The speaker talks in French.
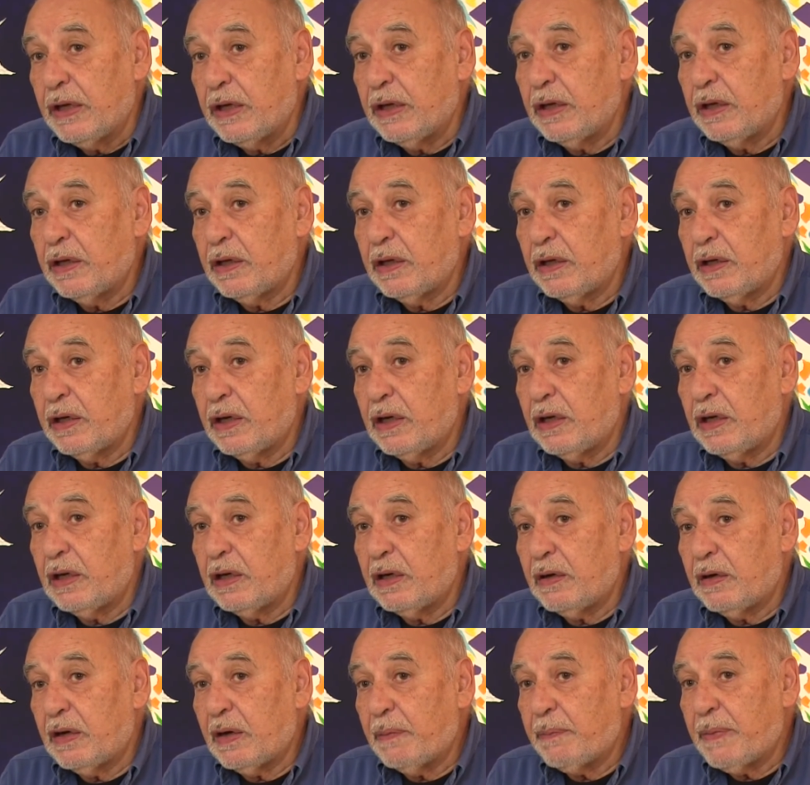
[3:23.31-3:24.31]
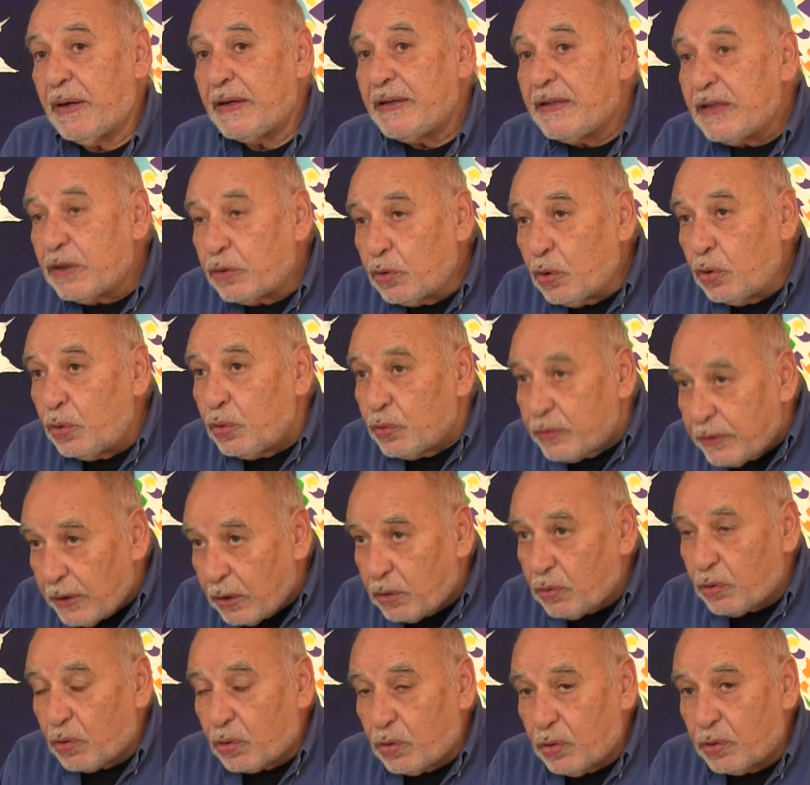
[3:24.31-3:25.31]
Et, et la manière de
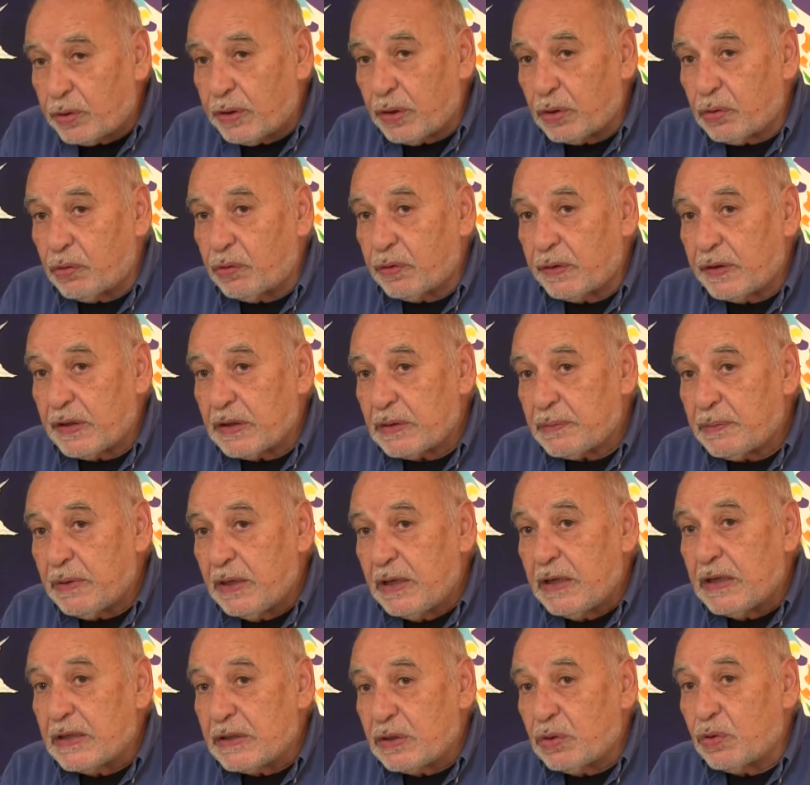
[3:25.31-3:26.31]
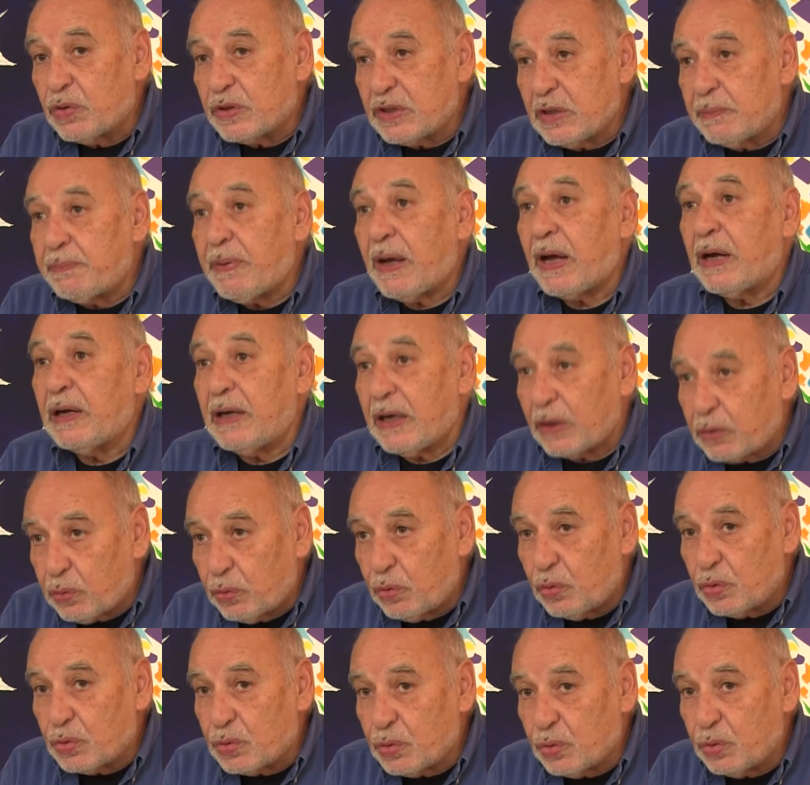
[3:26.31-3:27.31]
lutter contre le terrorisme, c'est aussi par la
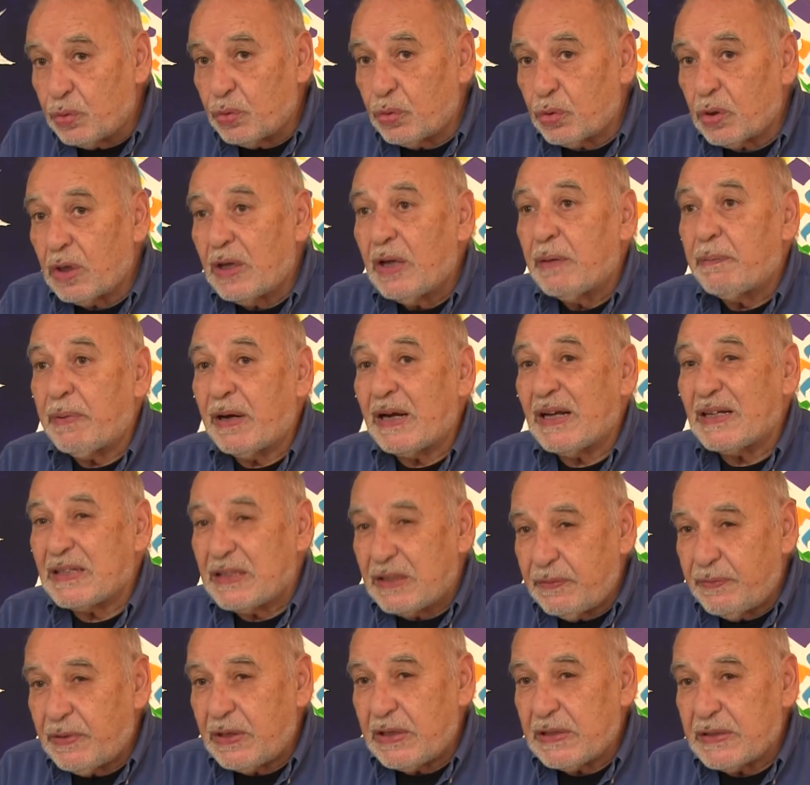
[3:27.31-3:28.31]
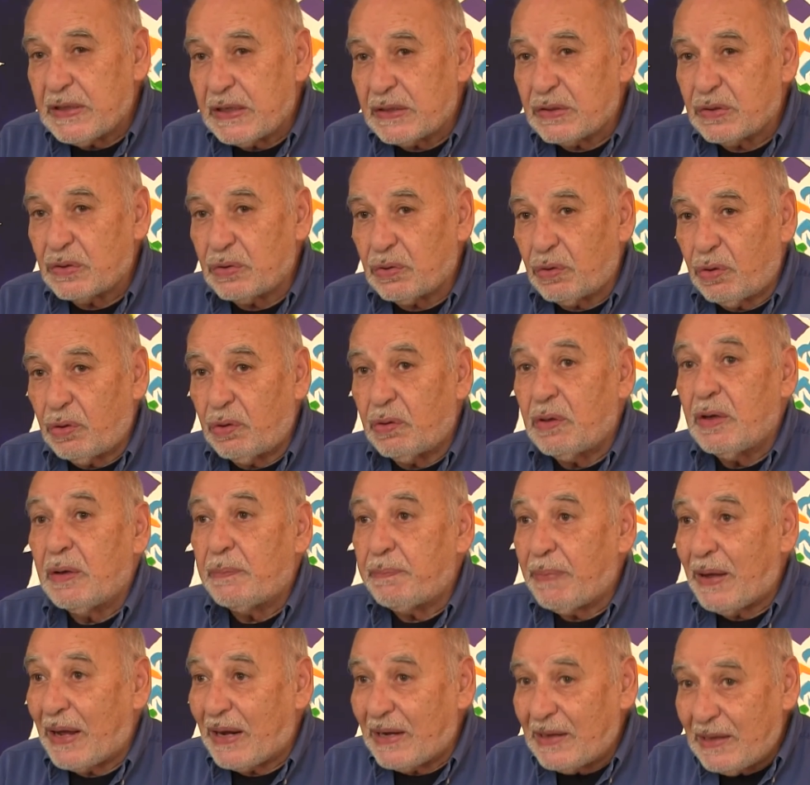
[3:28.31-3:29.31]
culture, par la civilisation,
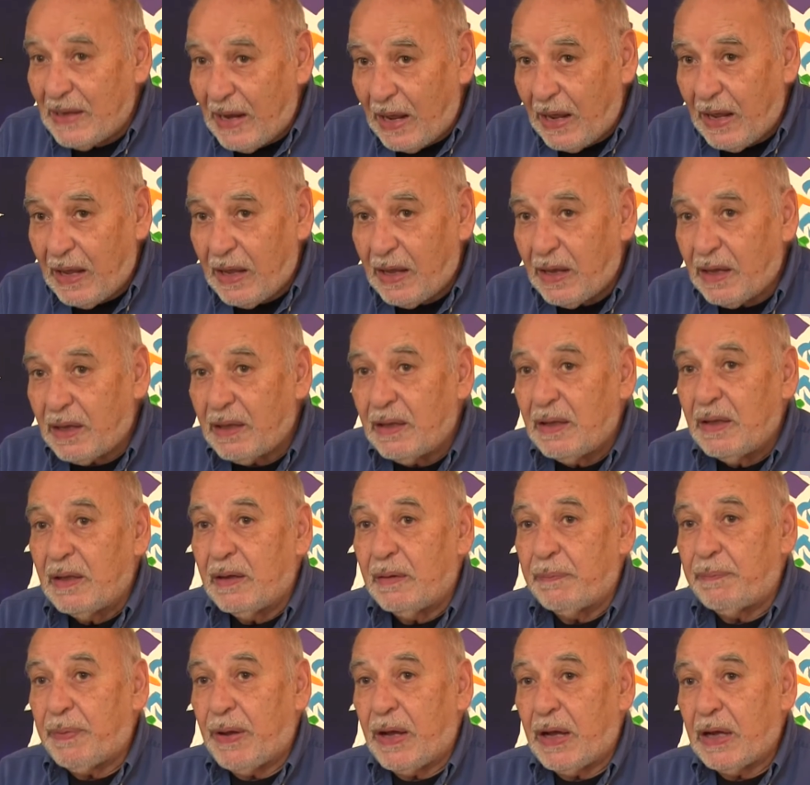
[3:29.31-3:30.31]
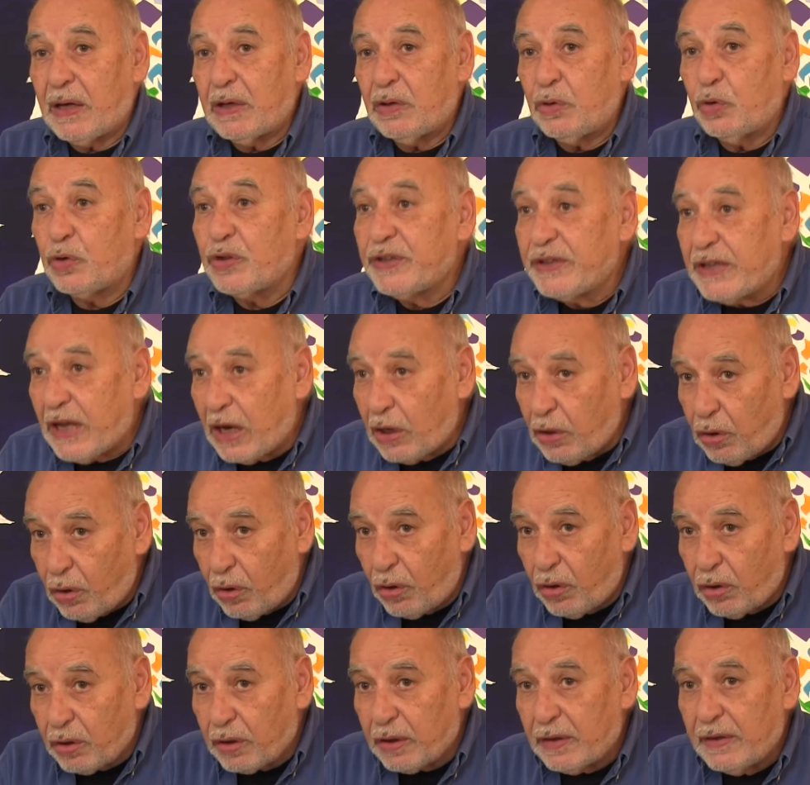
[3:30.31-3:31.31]
par l'art, par le
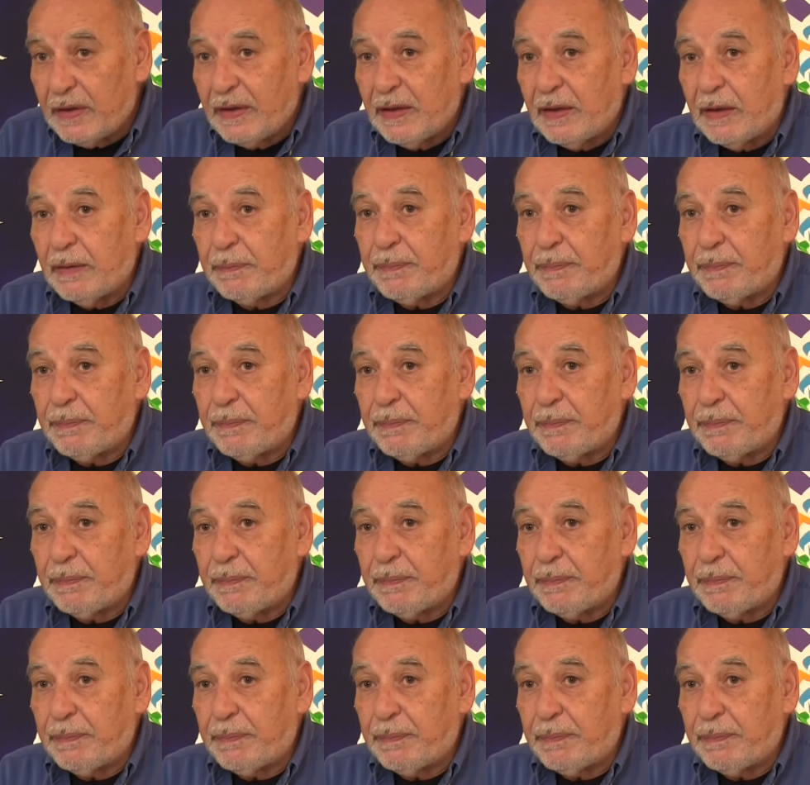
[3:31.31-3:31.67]
dialogue,